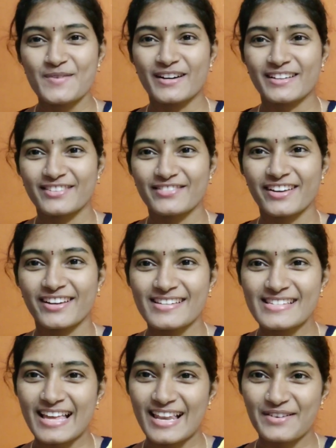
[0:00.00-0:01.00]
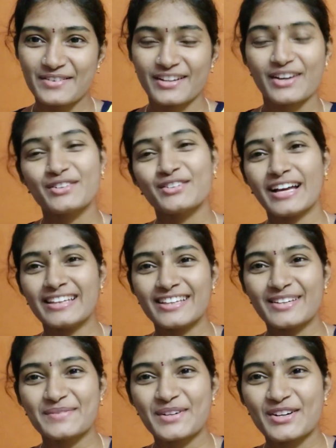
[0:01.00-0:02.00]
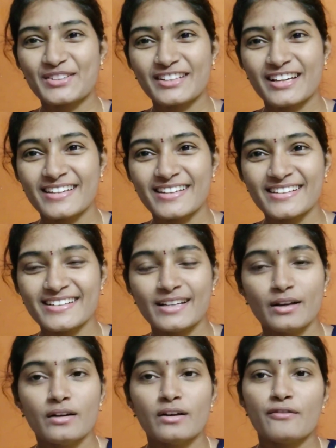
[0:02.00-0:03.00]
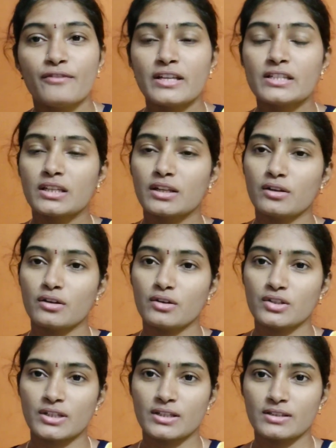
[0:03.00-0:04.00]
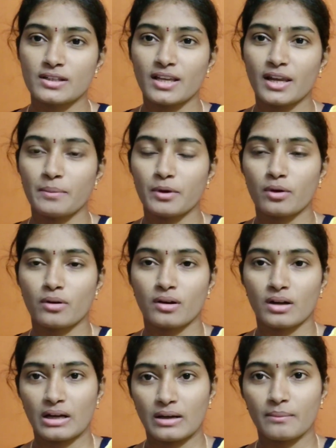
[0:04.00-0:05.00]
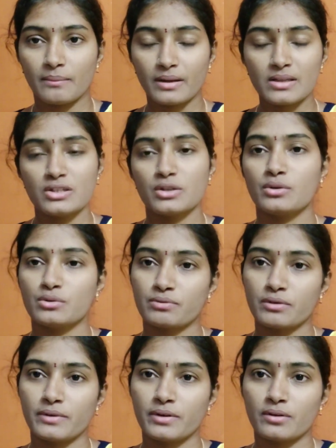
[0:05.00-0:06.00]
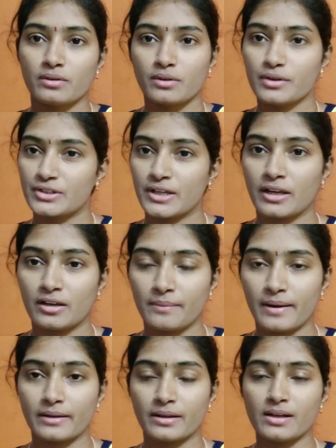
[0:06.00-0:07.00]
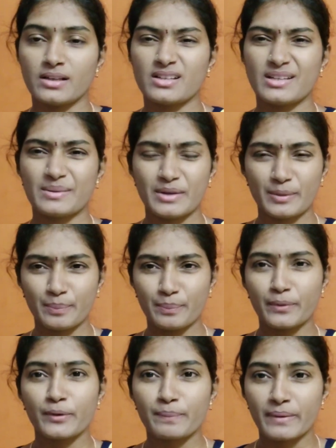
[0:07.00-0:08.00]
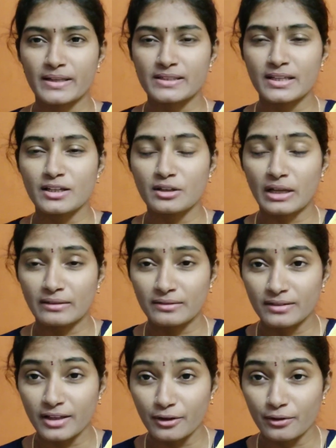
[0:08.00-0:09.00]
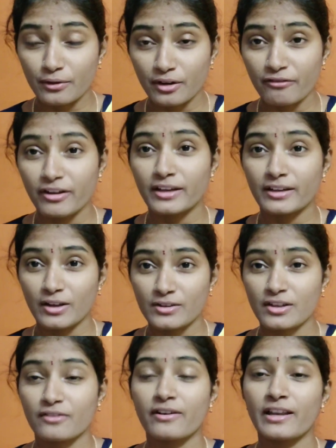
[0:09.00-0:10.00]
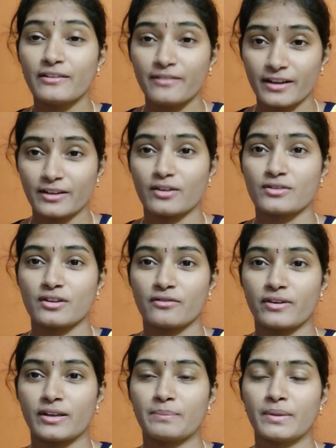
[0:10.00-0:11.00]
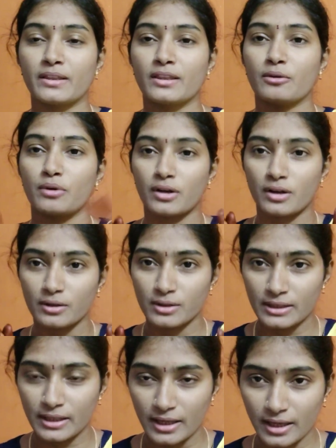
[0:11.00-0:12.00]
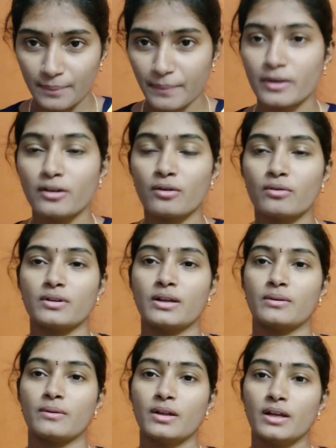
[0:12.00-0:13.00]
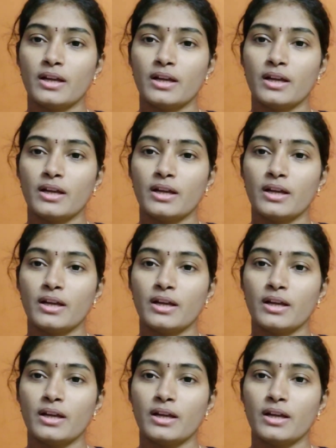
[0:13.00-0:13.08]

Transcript: మార్నింగ్ ఫ్రెండ్స్ ఎలా ఉన్నారు అందరు బాగున్నారా ఫ్రెండ్స్ ఈ రోజు వచ్చేసి నేను మీకు ఒక మంచి యూస్ఫుల్ వీడియోతో వచ్చానమాట ఇప్పుడు ప్రెసెంట్ అందరికి కూడా వెయిట్ లాస్ అవ్వాలి వెయిట్ లాస్ అవ్వాలి ప్రతి ఒక్కరు ఇదే పనిలో ఉన్నారు